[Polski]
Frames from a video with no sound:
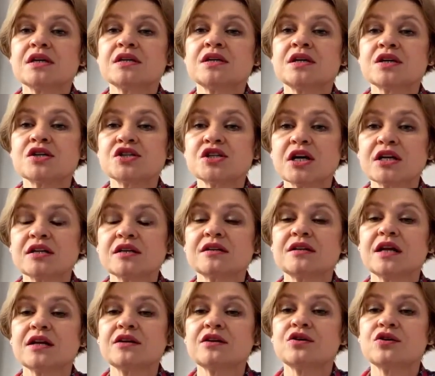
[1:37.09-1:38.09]
niechcianych
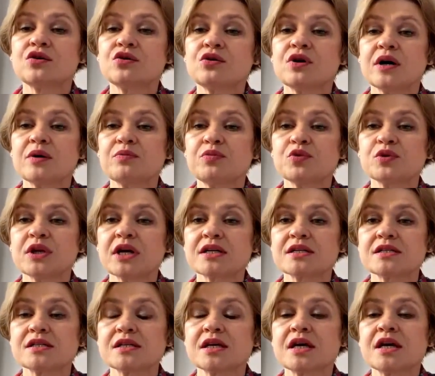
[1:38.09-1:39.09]
dla nikogo
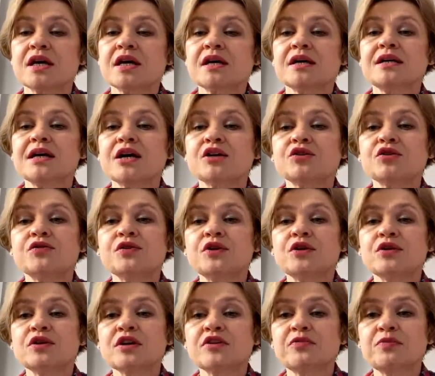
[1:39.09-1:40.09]
amputacji. Jak to
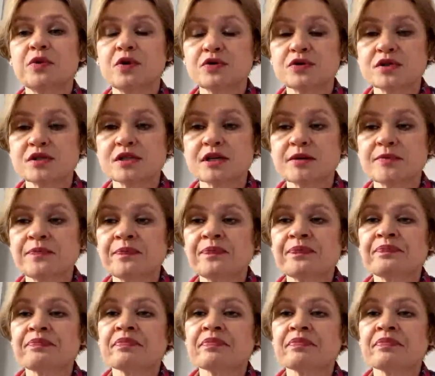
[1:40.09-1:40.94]
wygląda w Polsce?